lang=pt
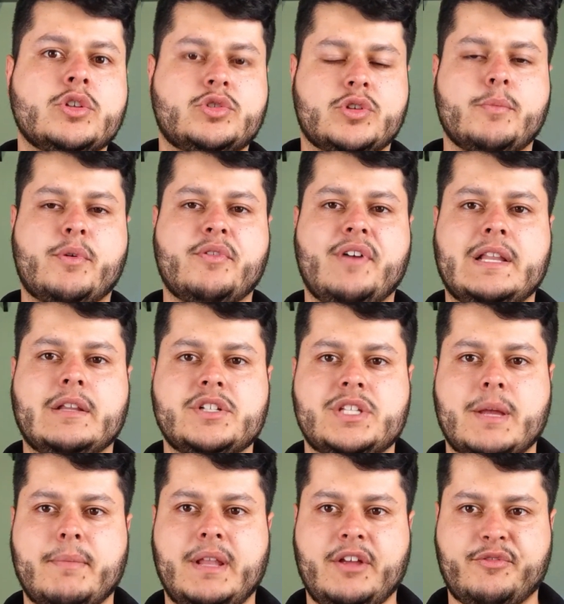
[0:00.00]
sobre o valor de
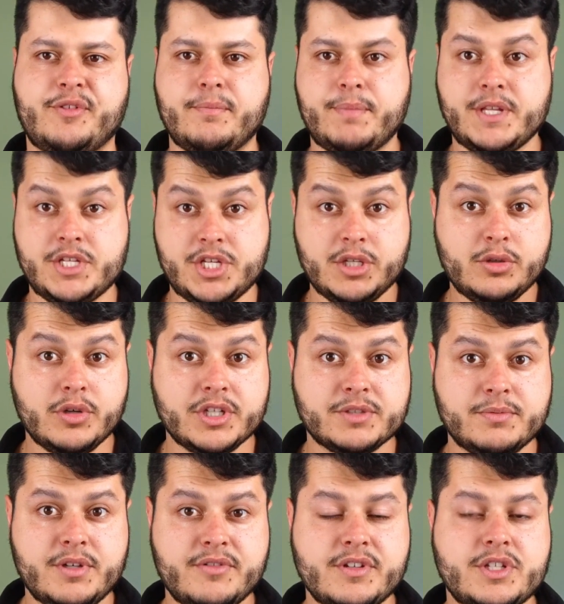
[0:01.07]
tabela FIP de
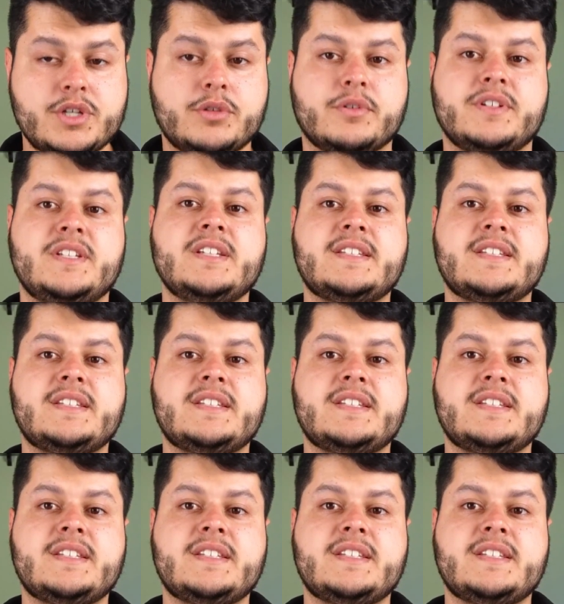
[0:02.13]
2022